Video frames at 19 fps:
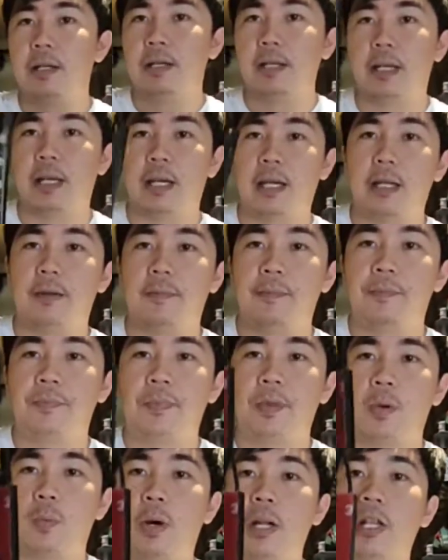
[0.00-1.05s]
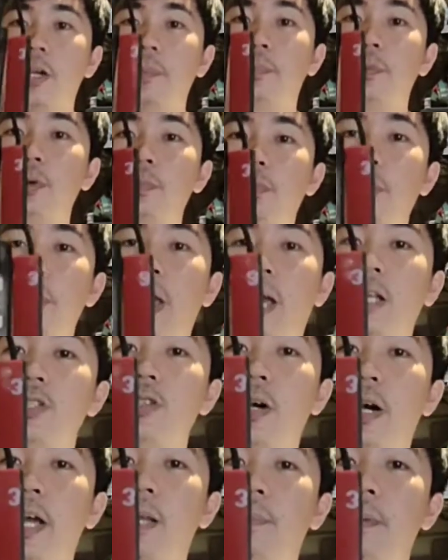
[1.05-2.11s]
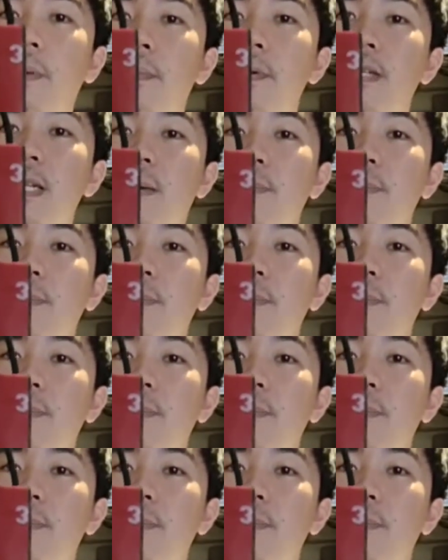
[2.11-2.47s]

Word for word: Yan. Waterproof po yan. So, kahit mabasa